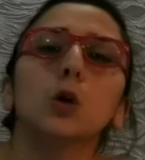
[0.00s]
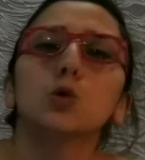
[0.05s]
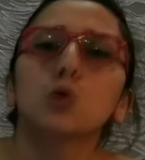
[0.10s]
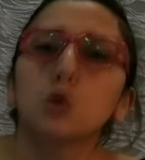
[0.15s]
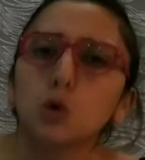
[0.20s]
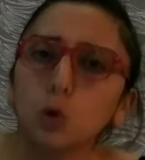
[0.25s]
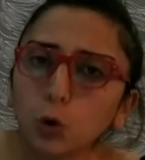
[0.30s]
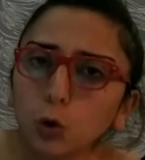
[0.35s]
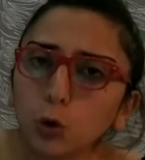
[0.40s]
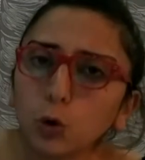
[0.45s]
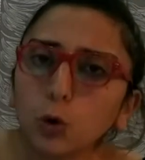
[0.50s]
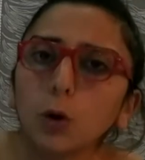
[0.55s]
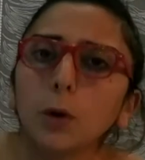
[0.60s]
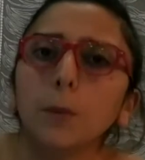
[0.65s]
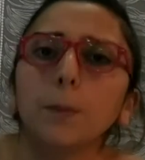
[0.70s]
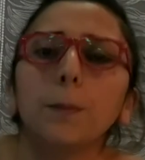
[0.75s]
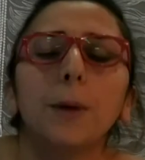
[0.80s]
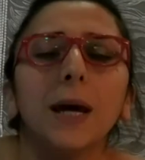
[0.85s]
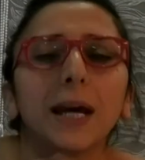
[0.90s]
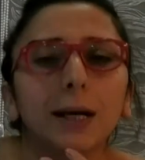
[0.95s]
Çünkü
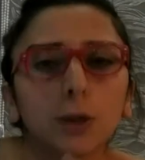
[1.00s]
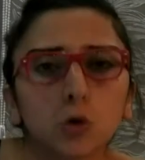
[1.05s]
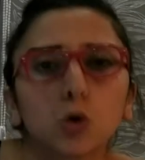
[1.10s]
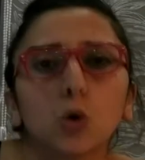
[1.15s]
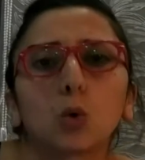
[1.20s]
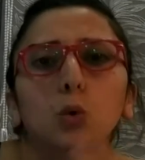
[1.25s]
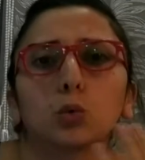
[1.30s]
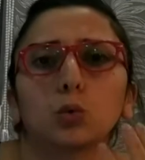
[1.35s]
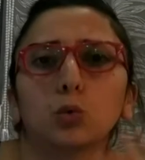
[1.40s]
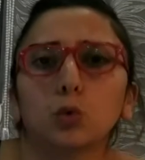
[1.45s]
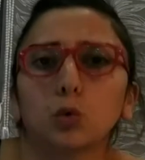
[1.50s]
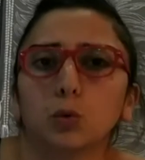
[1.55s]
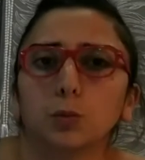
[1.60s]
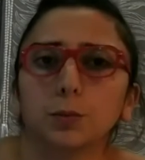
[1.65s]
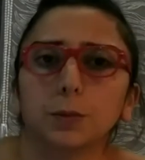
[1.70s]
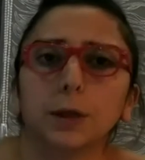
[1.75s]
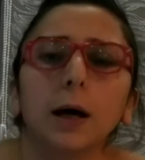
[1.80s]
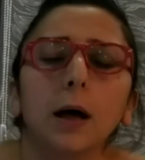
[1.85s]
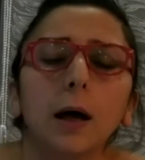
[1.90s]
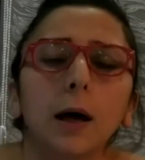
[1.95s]
pek çok
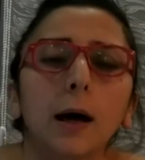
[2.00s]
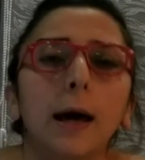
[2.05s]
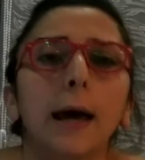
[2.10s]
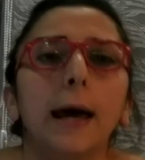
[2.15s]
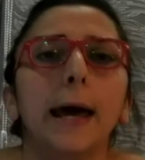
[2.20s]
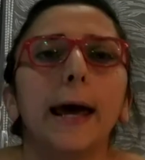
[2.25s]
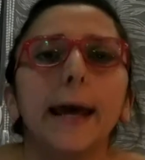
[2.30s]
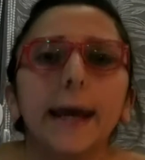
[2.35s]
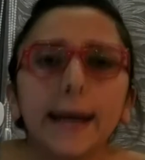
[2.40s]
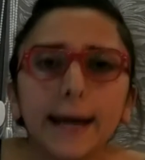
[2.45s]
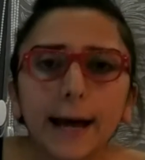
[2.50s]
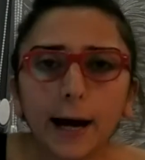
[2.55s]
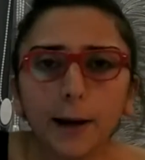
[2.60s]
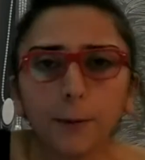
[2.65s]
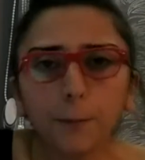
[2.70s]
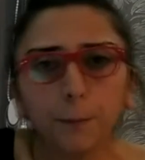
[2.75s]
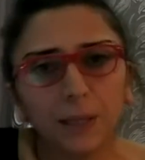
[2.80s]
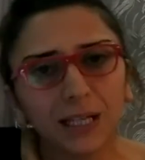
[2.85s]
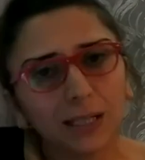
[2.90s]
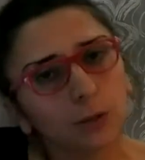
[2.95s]
durumda
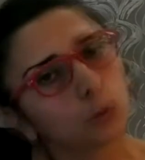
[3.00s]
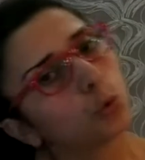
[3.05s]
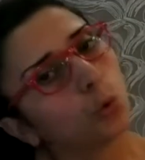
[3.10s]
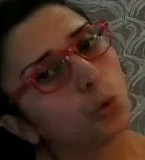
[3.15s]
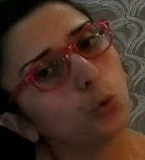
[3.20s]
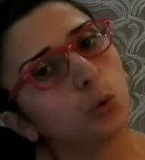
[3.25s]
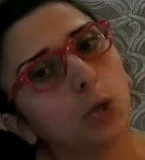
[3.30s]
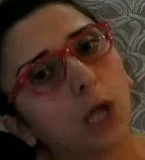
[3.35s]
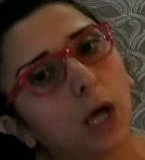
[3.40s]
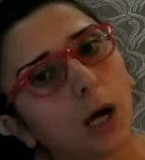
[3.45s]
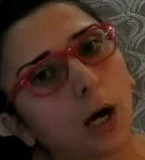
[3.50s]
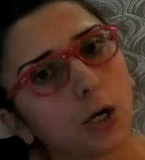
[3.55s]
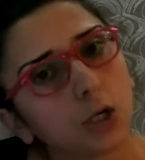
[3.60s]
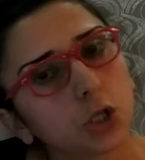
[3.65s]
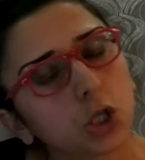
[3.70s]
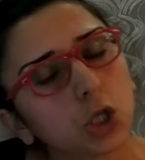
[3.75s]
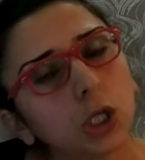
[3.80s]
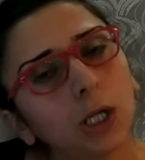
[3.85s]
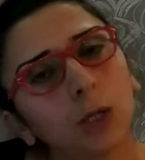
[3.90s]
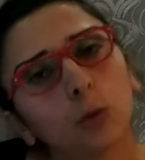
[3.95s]
eğer bir dolu
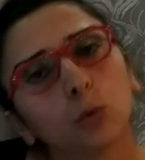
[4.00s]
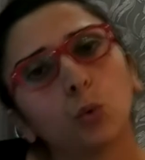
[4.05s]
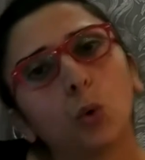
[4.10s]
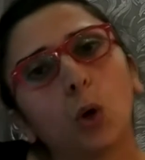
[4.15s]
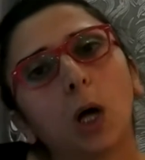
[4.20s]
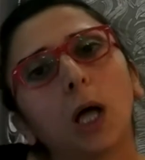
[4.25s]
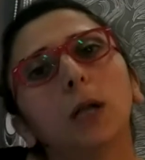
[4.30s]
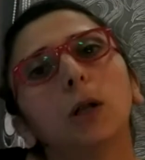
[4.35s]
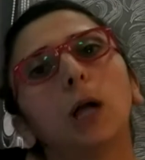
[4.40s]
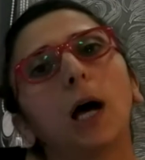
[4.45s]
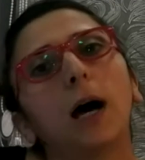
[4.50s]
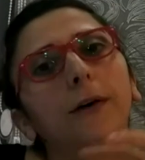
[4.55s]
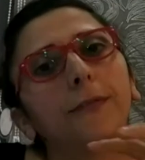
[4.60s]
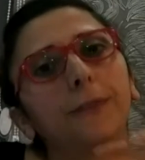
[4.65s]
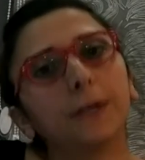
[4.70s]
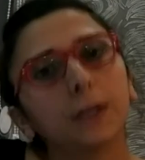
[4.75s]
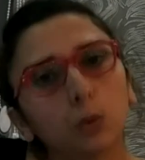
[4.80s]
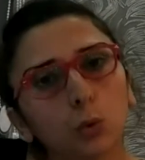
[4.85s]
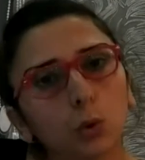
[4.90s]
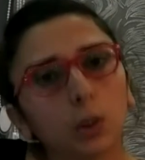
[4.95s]
yağışı doğal
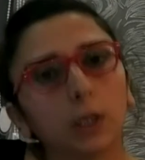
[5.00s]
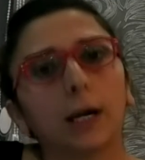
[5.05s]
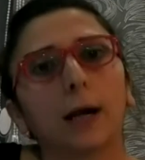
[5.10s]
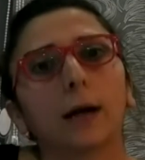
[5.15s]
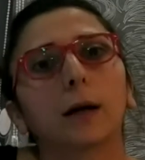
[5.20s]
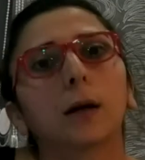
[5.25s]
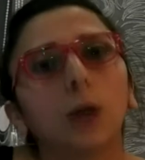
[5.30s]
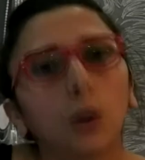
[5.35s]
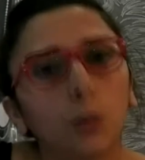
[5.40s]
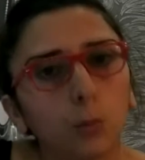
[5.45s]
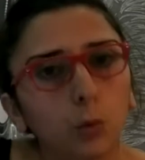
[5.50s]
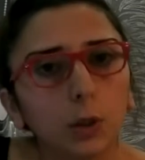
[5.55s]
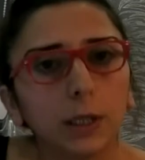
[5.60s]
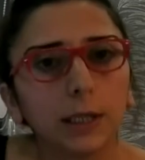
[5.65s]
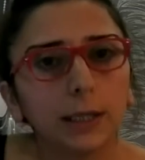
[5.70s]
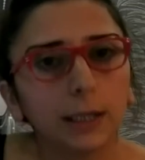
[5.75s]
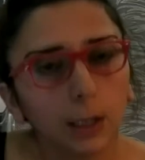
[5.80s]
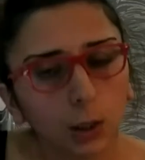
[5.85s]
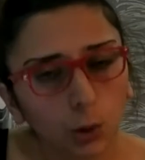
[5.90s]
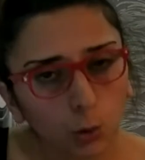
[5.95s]
afet olarak kabul
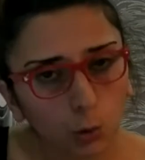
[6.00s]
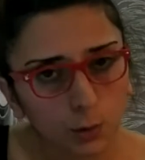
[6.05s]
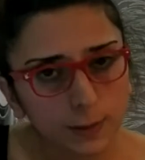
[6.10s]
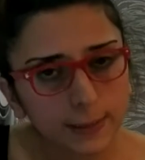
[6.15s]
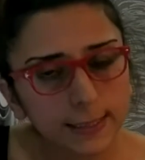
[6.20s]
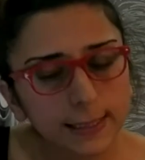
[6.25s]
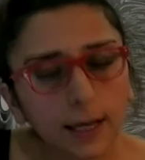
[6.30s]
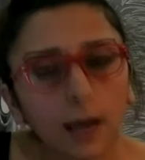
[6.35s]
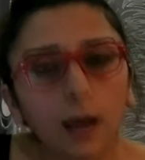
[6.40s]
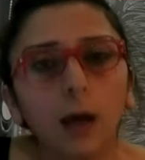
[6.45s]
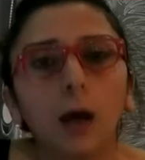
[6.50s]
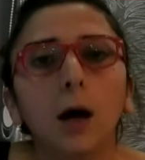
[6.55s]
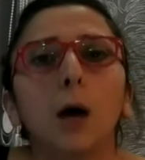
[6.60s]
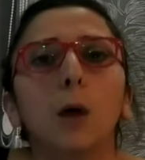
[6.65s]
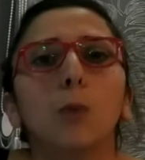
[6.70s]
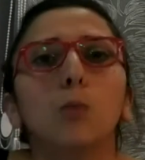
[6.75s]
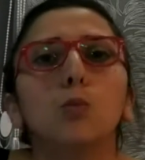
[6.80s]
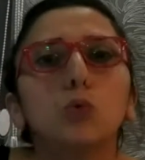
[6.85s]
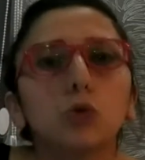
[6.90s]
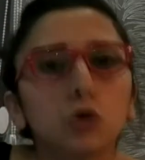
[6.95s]
ediliyorsa
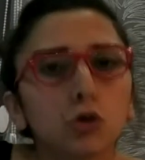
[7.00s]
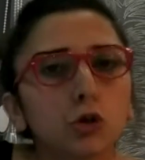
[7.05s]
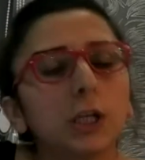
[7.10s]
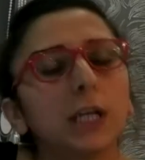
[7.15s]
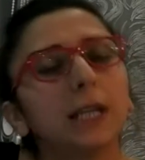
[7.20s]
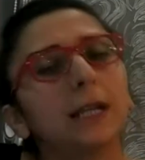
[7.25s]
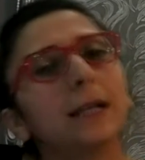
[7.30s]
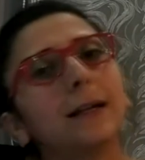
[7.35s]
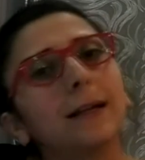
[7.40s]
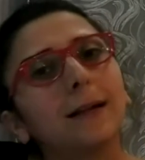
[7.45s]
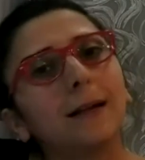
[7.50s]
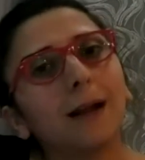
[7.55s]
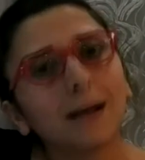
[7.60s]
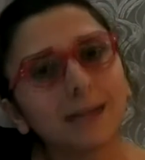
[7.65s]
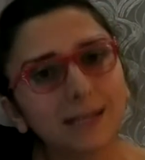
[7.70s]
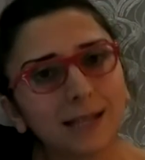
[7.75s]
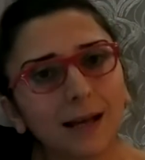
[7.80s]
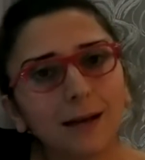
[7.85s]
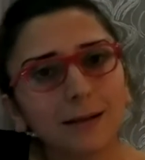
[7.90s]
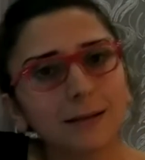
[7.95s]
müşterinin
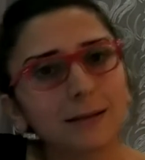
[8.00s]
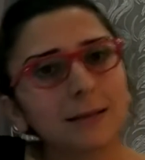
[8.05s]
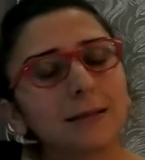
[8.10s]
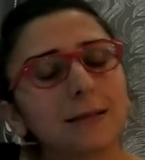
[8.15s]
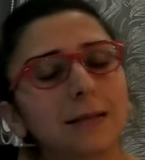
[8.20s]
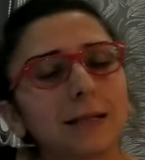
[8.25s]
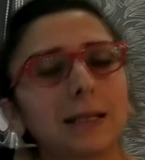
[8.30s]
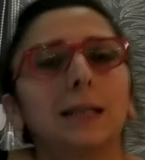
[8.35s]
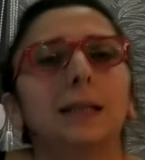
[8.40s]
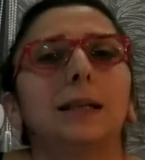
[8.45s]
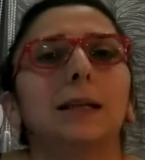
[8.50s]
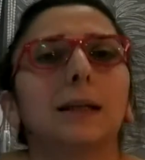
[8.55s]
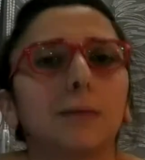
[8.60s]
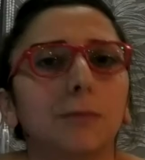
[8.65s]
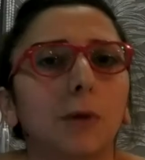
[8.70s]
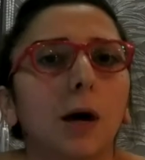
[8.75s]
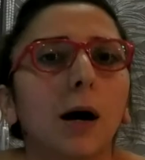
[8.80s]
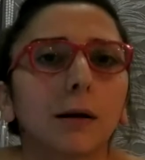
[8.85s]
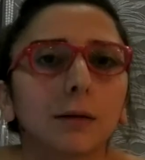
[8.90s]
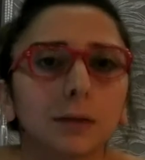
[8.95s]
hasarsızlık
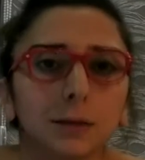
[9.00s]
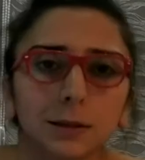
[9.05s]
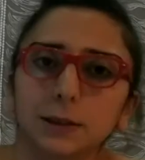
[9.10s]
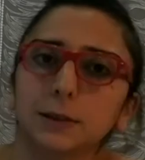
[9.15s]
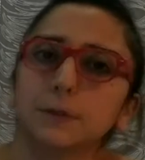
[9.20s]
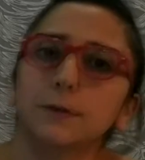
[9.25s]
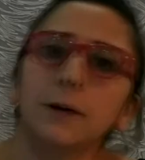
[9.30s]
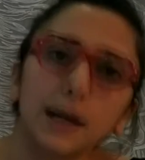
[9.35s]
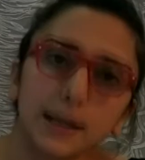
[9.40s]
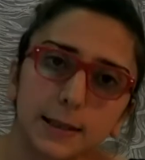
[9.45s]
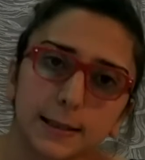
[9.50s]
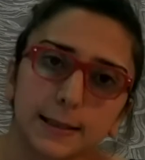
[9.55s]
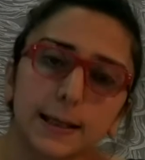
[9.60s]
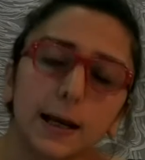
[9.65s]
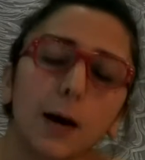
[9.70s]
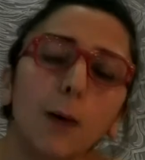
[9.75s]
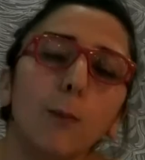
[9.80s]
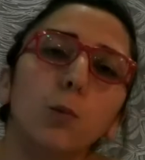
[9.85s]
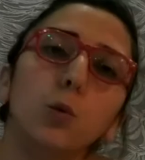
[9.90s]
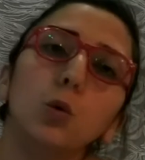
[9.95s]
indirim hakları
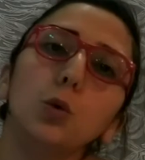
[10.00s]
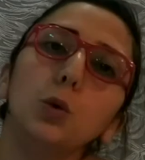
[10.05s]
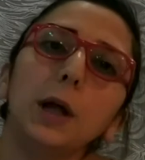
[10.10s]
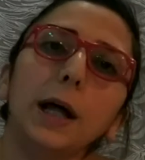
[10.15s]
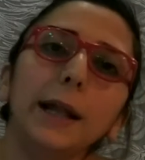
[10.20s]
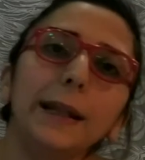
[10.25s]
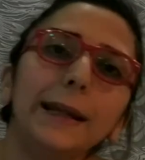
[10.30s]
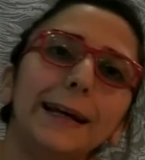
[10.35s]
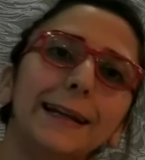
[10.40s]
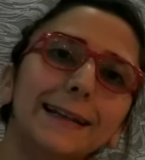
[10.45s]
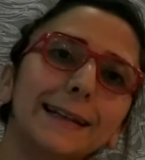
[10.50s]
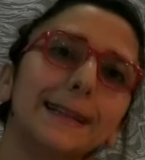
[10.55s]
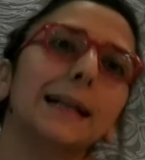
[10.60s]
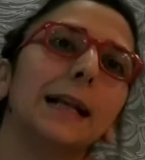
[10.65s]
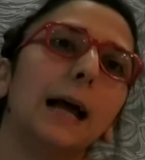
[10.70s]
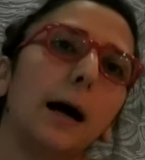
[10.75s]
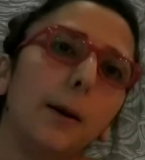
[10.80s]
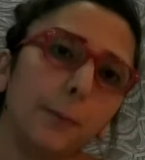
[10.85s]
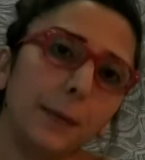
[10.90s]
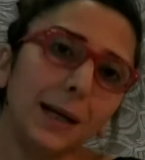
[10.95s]
varsa bundan
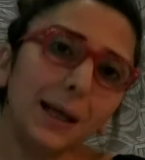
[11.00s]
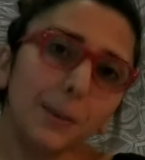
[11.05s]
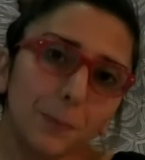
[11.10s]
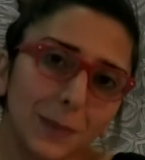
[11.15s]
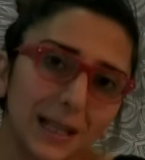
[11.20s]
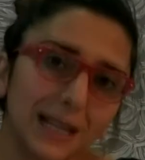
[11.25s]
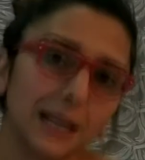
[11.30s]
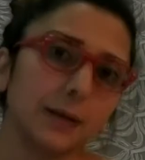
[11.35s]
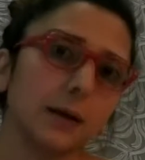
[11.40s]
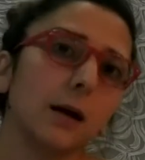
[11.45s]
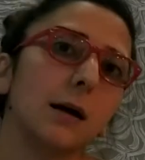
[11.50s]
etkilenmeyebilir.